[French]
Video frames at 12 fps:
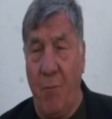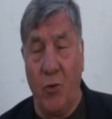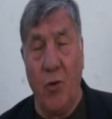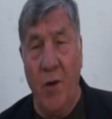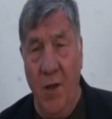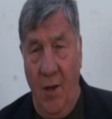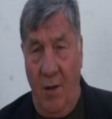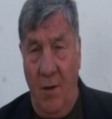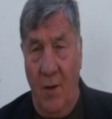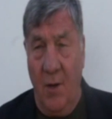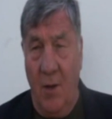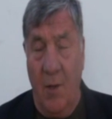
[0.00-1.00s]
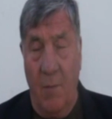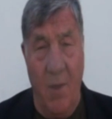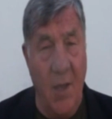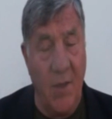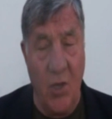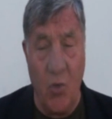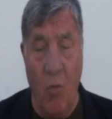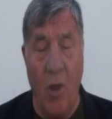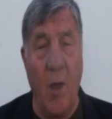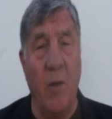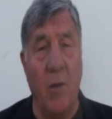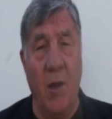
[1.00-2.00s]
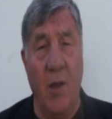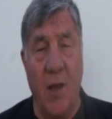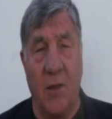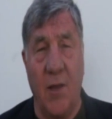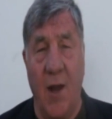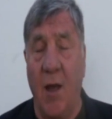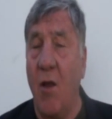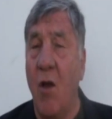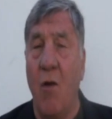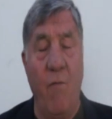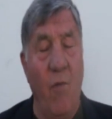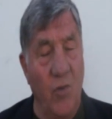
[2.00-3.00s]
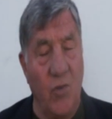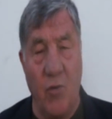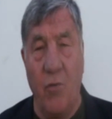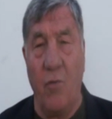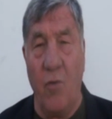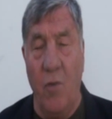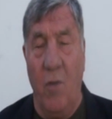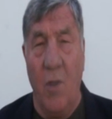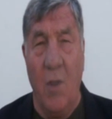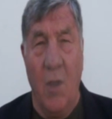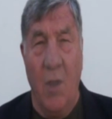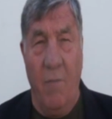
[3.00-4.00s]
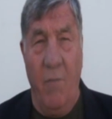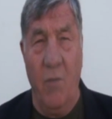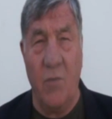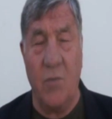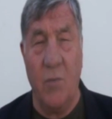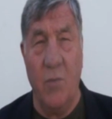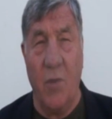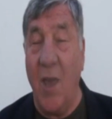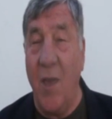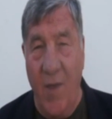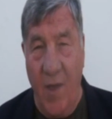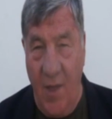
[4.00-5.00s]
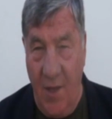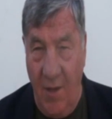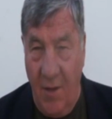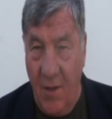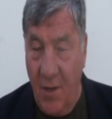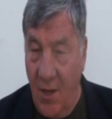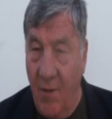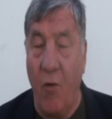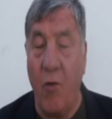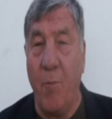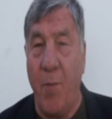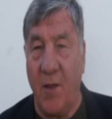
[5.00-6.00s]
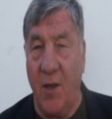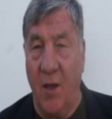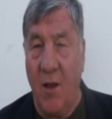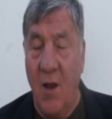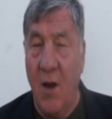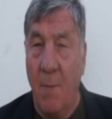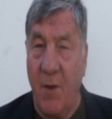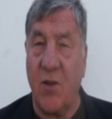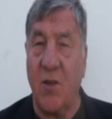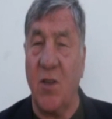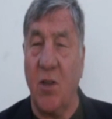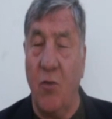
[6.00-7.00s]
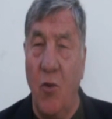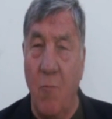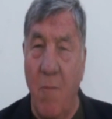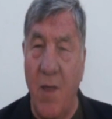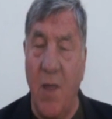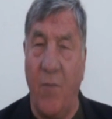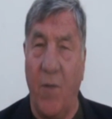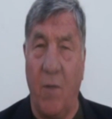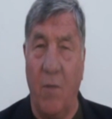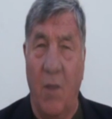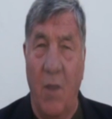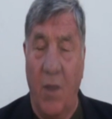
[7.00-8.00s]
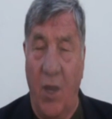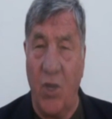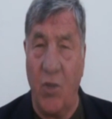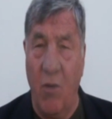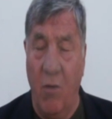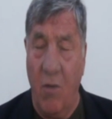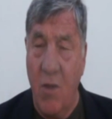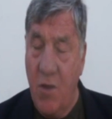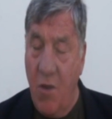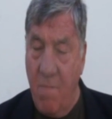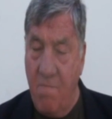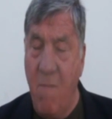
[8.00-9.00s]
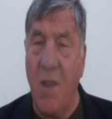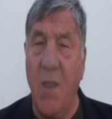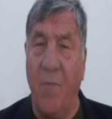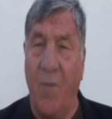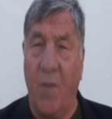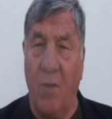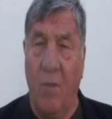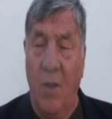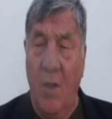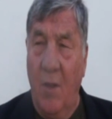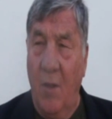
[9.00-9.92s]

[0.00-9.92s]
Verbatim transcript: pour tenir. Il y a des joueurs, les Catalans vont se, vont se réveiller et vont repartir. Parce que c'est une magnifique région, magnifique euh,